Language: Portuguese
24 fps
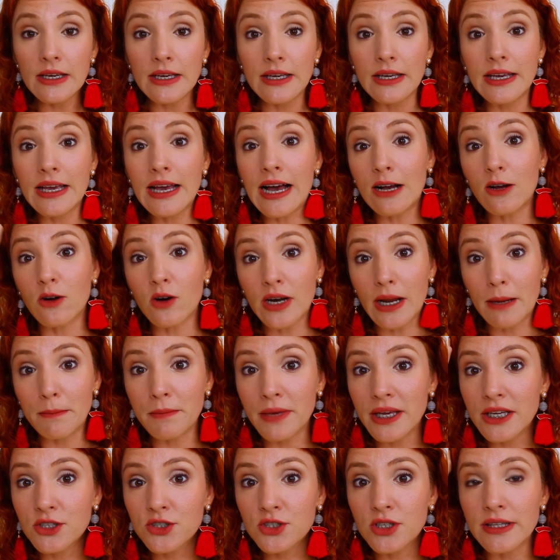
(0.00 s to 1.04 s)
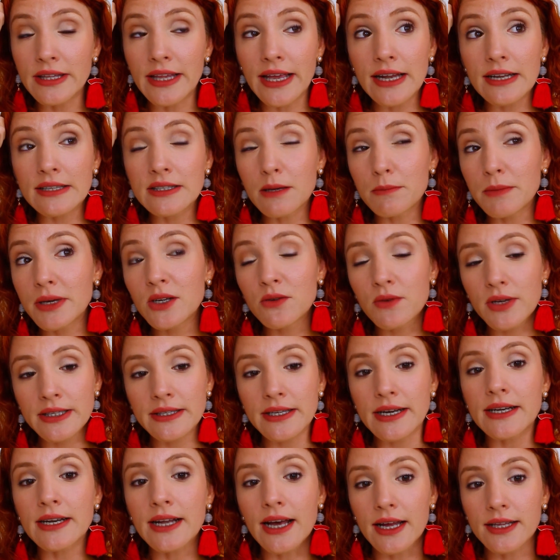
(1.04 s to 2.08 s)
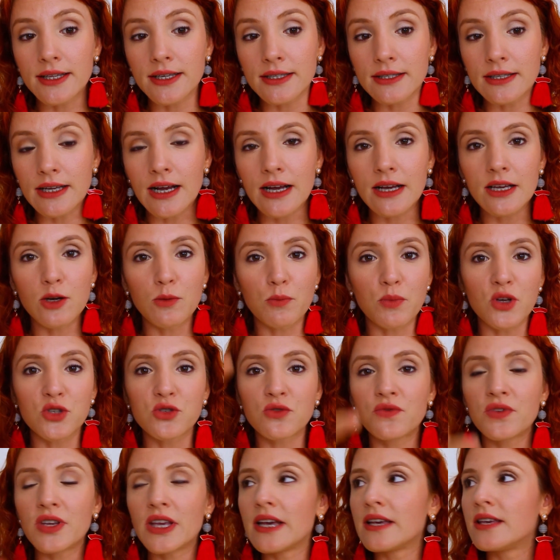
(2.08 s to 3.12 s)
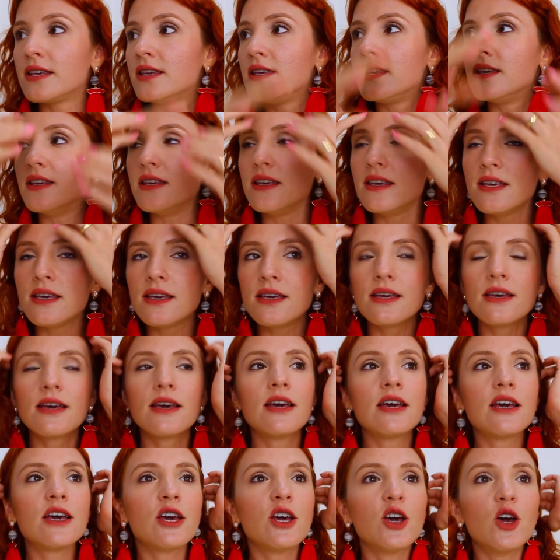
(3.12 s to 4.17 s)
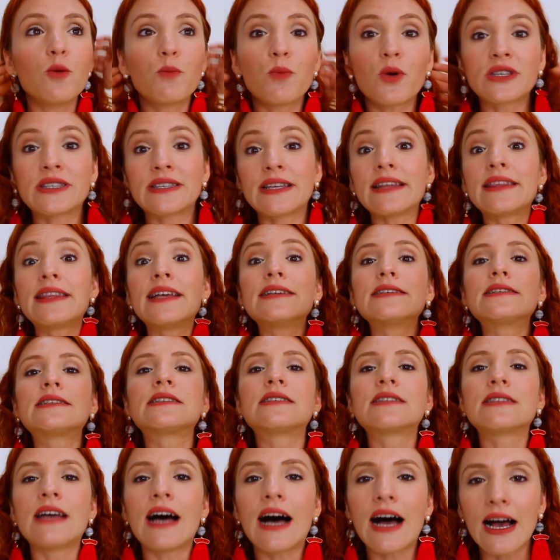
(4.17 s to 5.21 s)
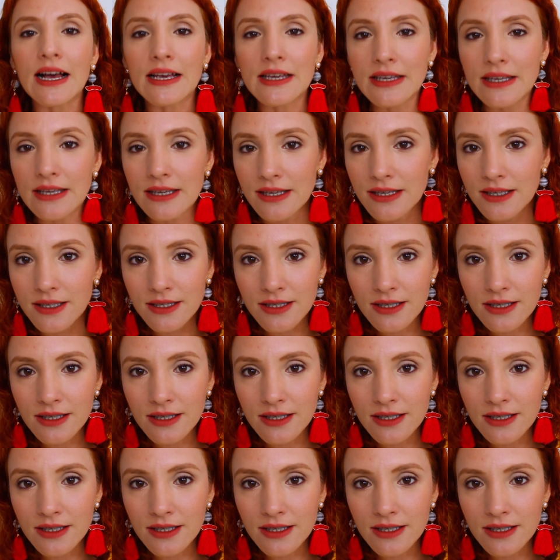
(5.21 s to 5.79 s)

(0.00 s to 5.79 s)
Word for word: E agora a mente dela também não entra nada, tá? Eu posso vir aqui, eu posso até dançar aqui,